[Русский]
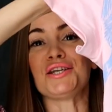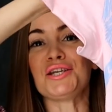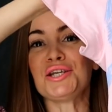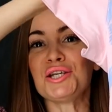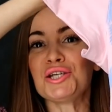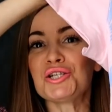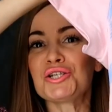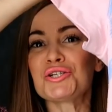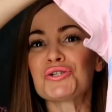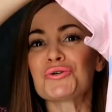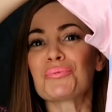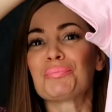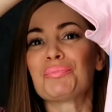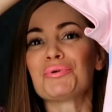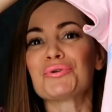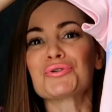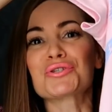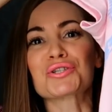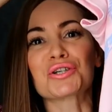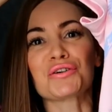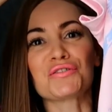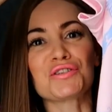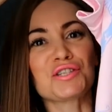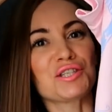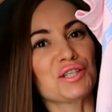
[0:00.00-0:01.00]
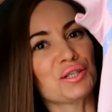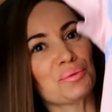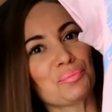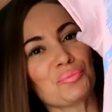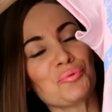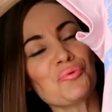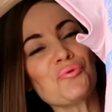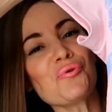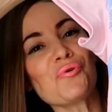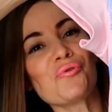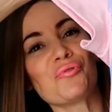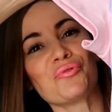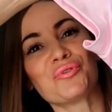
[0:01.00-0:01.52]
и еще плюс ко
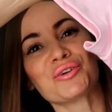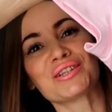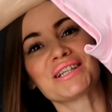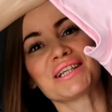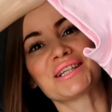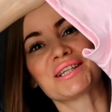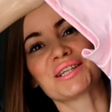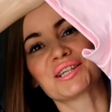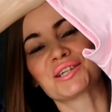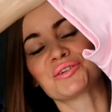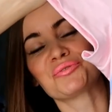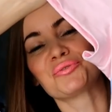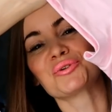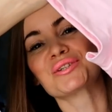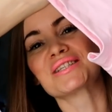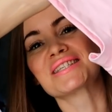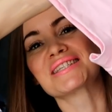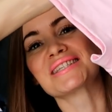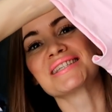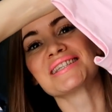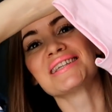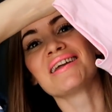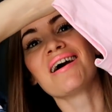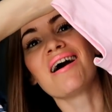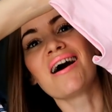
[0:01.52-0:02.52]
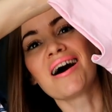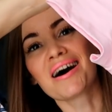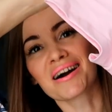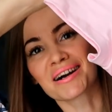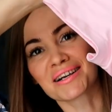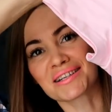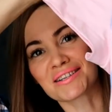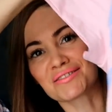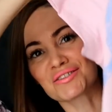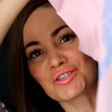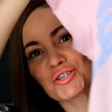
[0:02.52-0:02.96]
всему, вот этот вот знак,